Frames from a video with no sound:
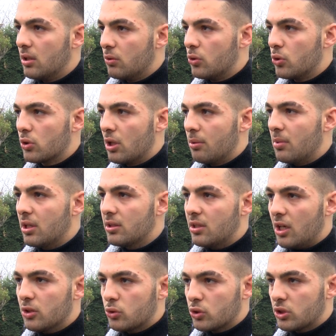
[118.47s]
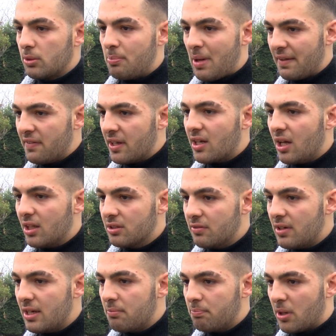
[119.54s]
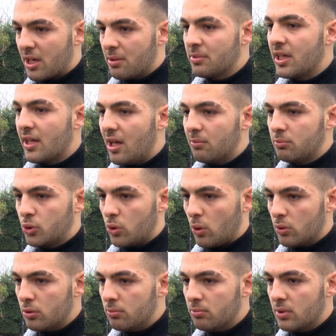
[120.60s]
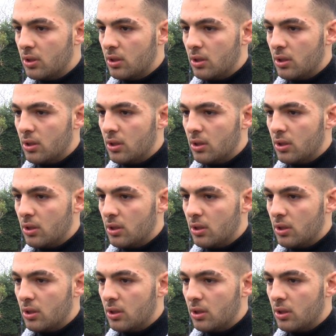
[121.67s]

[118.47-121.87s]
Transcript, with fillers: Uygulama daha sonrasında bende kaldı ve paramı geri almış oldum.